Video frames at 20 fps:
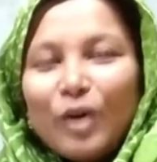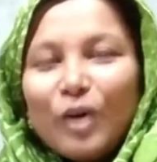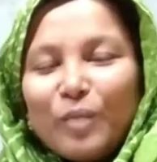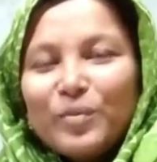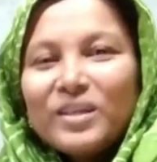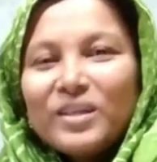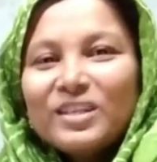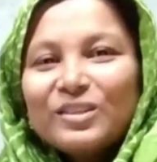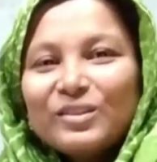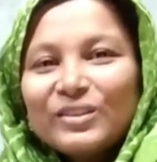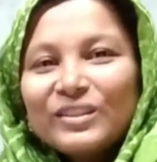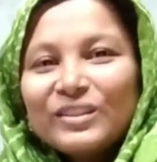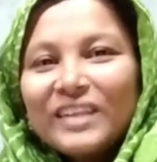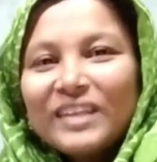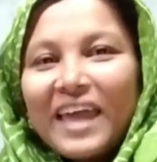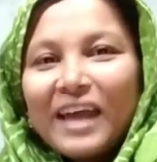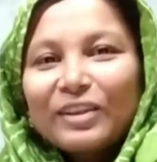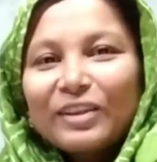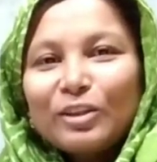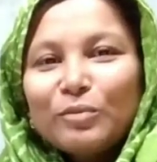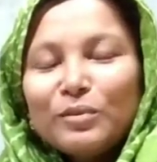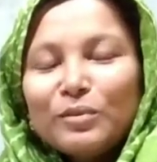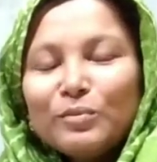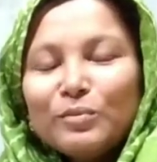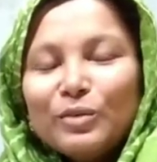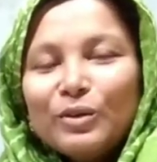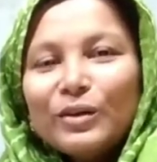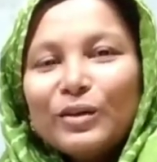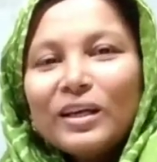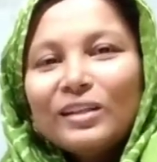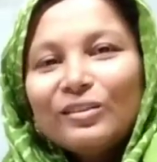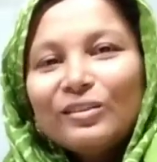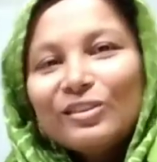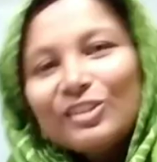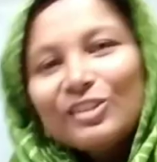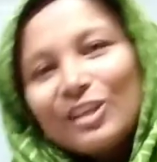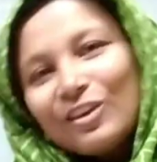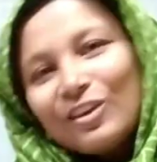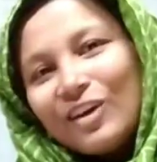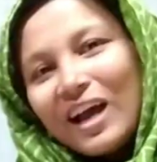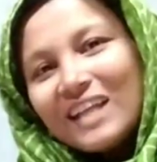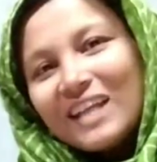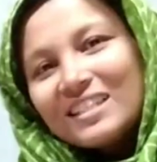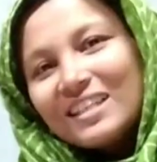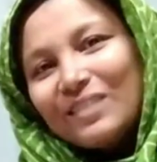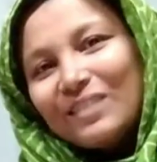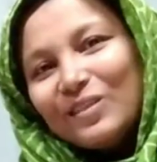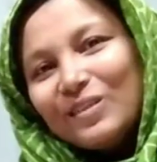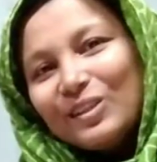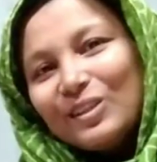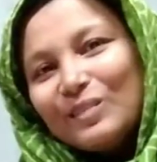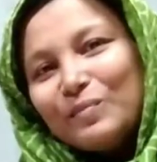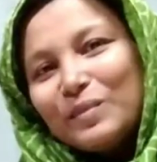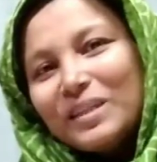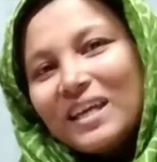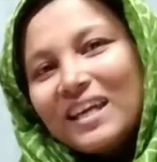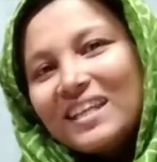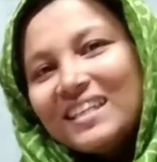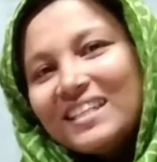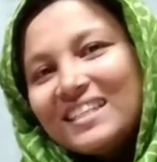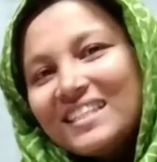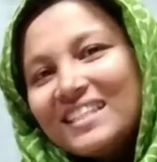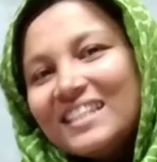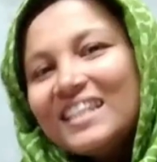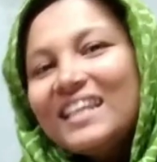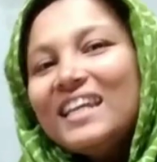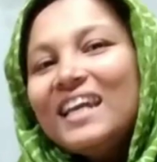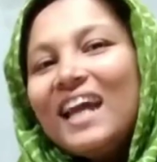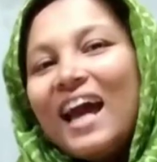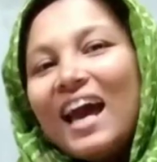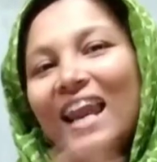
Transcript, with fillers: কমেন্ট করতে একদমই ভুলো না তো চলো আজকের মতন বিদায় নিচ্ছি